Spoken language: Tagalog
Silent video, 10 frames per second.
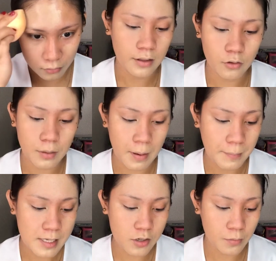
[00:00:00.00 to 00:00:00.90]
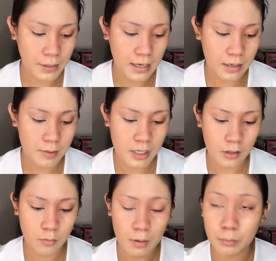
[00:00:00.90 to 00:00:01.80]
And ko napapansin nyo pala na
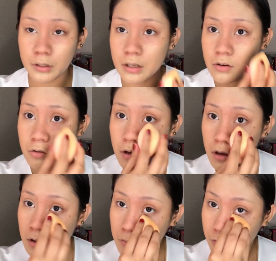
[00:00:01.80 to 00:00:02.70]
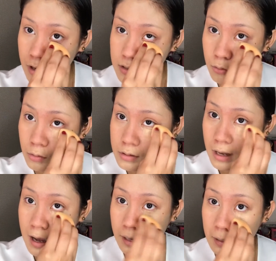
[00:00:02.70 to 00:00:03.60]
masyado maputi yung face ko
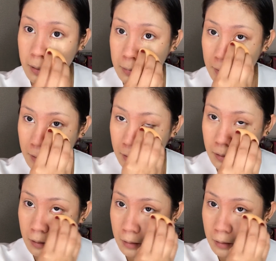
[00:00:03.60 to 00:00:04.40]
sa aking neck.